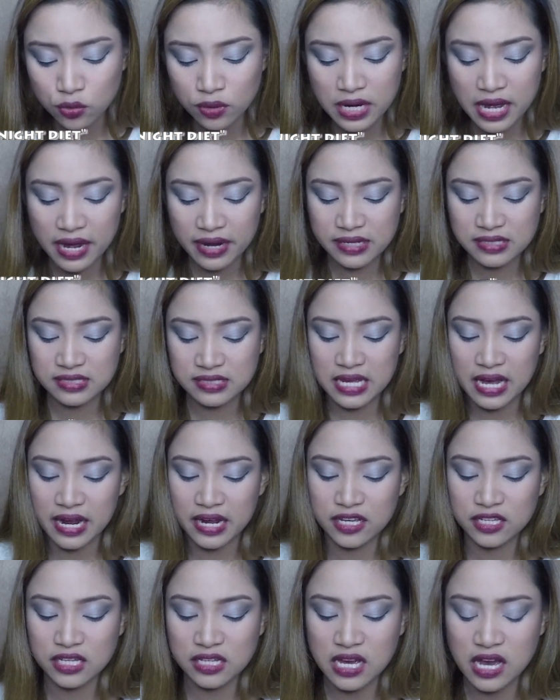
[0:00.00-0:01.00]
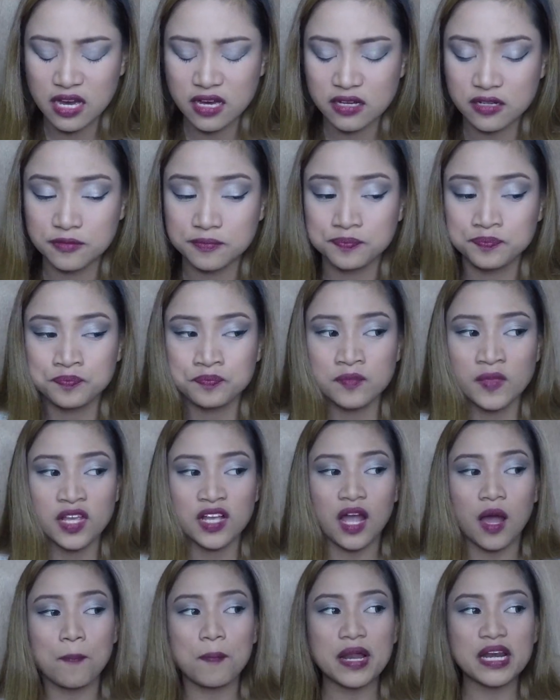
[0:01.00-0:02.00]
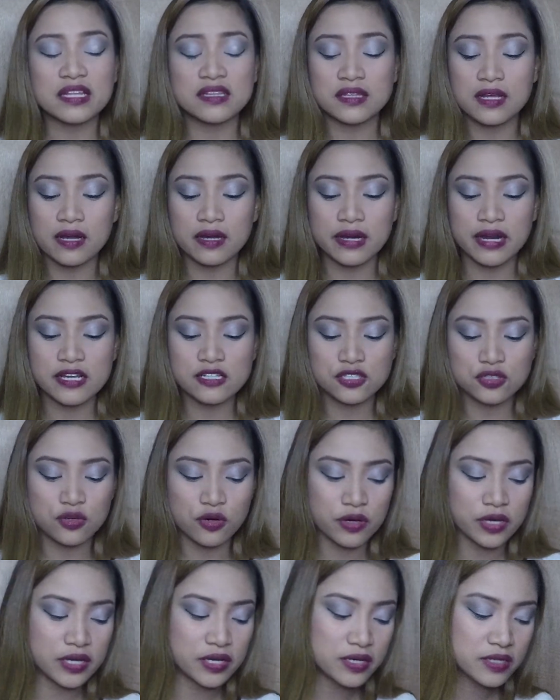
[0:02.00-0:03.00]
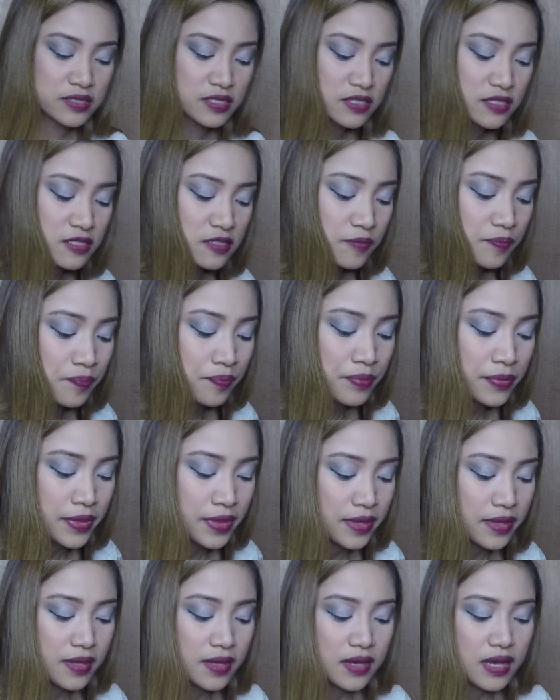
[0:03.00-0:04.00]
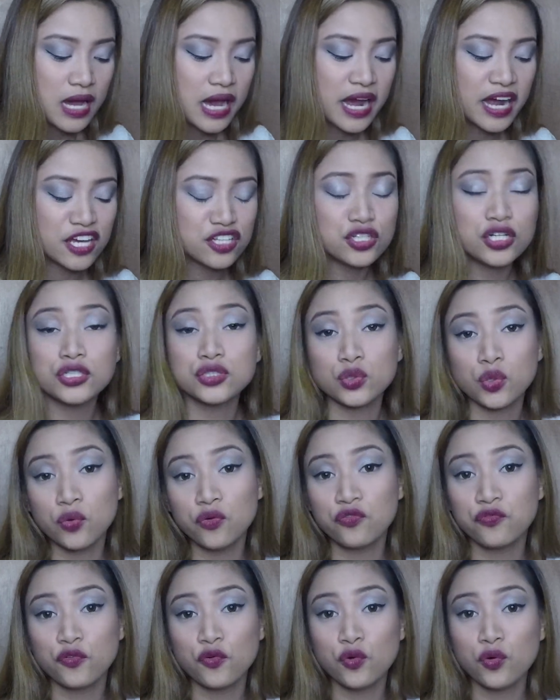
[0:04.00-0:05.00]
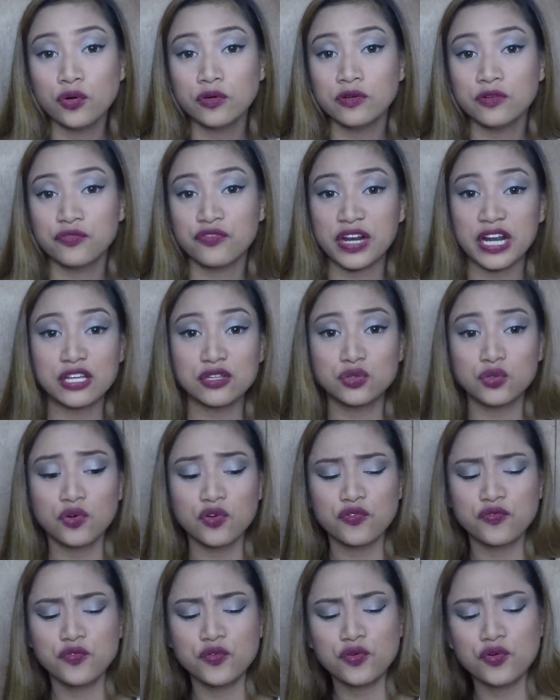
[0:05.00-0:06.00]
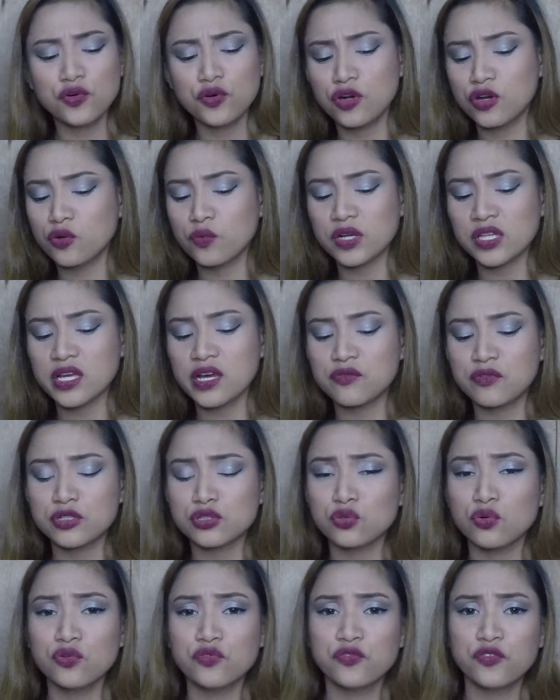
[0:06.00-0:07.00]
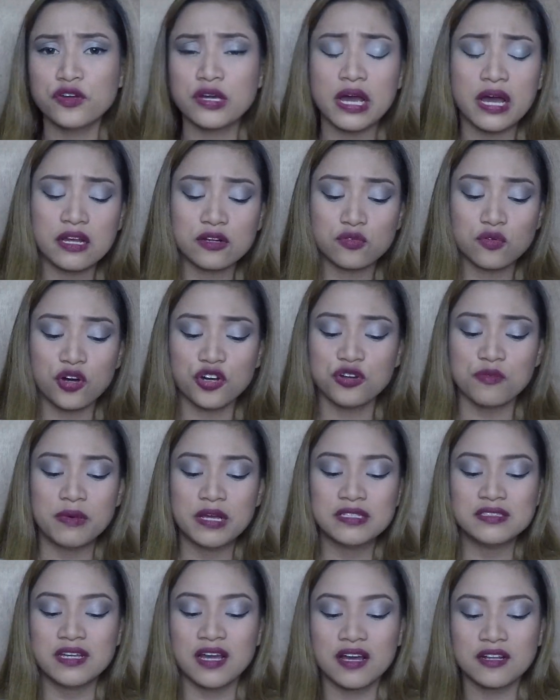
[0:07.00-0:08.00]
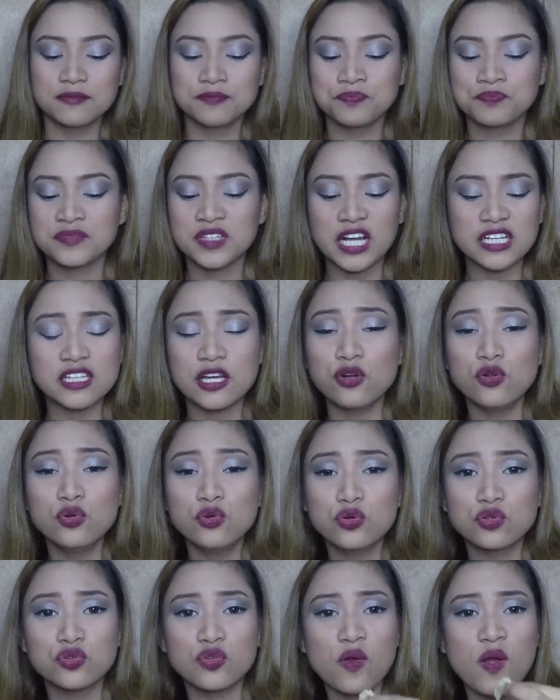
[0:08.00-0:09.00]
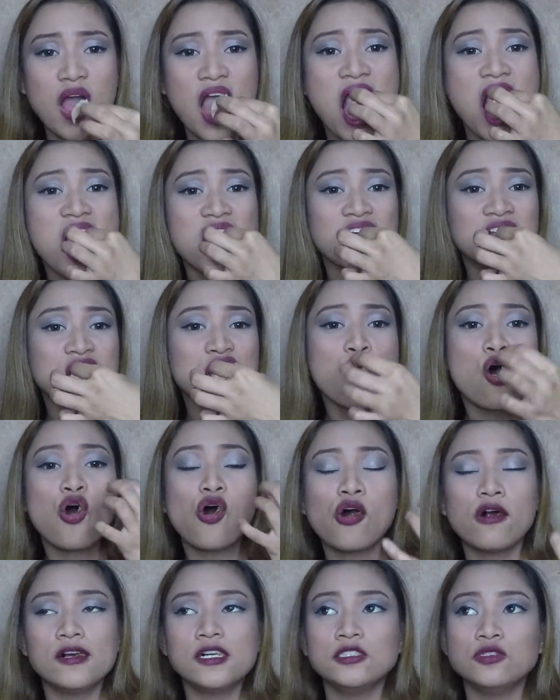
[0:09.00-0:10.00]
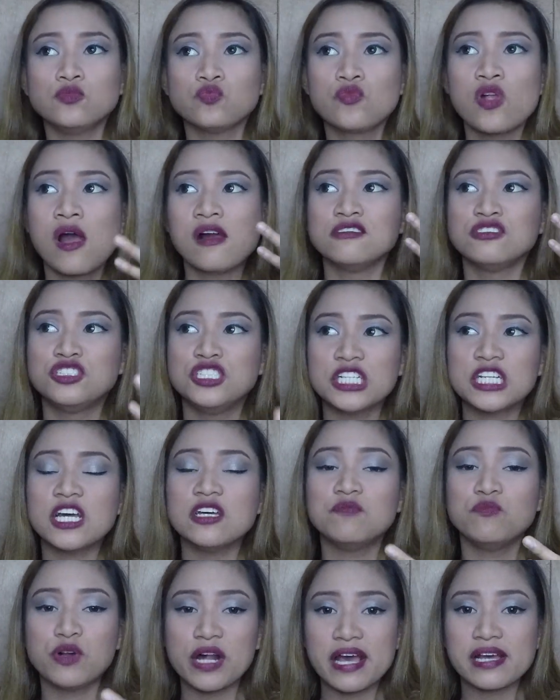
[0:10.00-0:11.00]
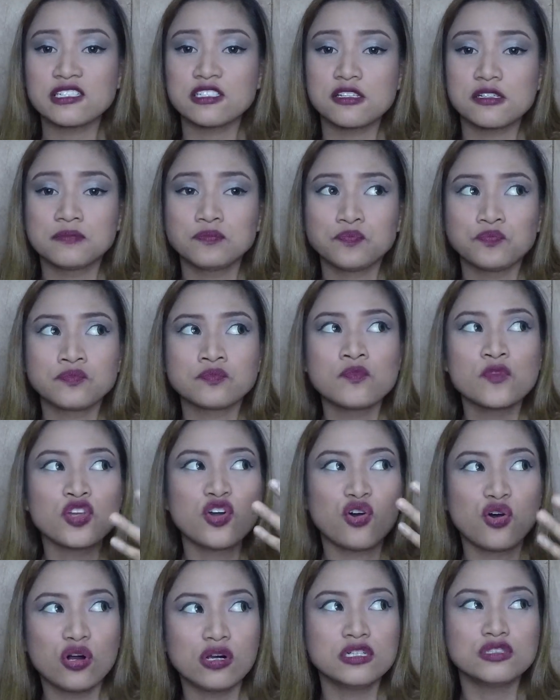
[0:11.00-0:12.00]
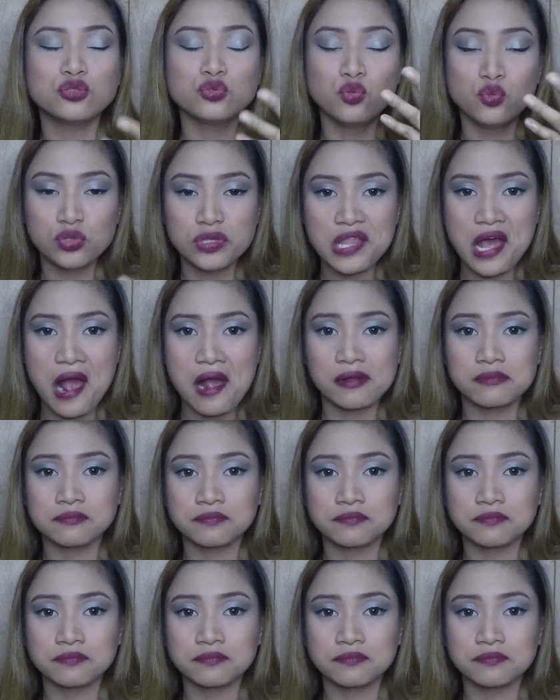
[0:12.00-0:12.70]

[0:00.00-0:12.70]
ko lang is, ay, ang kapalit ng rice ko is either tofu, fried tofu, or whatever tofu yan, kung ano man yan, kahit anong luto, or chicken breast, or tuna.